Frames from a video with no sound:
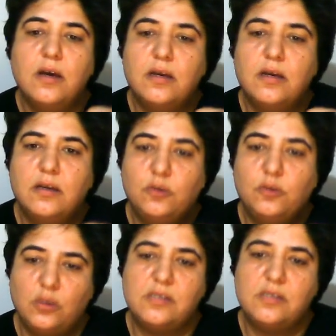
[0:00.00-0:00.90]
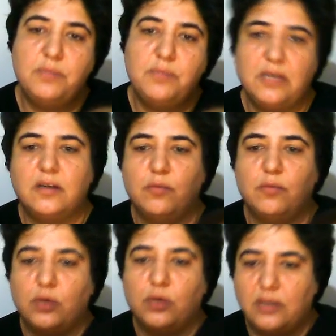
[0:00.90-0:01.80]
E, dolayısıyla 1 gram bu
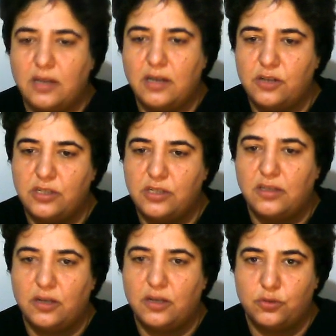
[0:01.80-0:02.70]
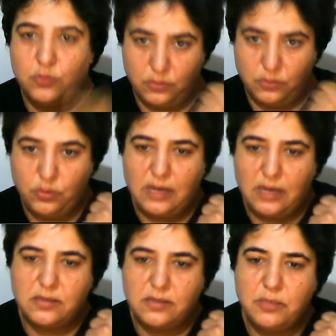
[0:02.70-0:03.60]
kadar enerji ihtiyacı
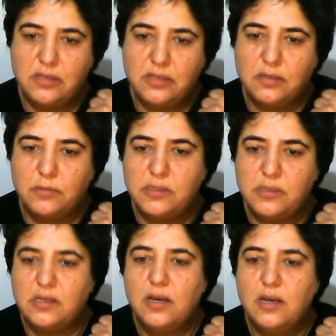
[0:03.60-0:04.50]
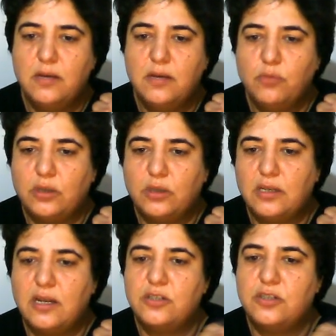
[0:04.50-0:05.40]
güderse 1 gramımız bu kadar
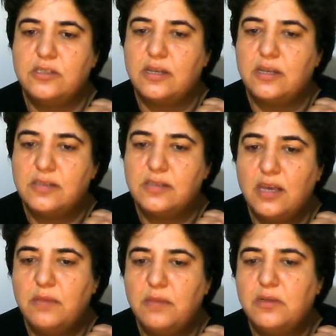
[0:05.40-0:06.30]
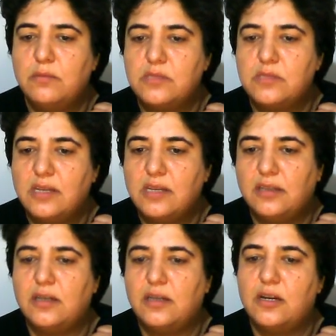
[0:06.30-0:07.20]
enerji isterse M gramımız ne kadar
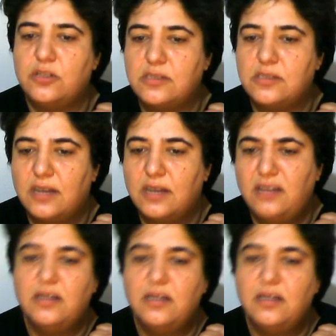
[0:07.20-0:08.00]
enerji ister?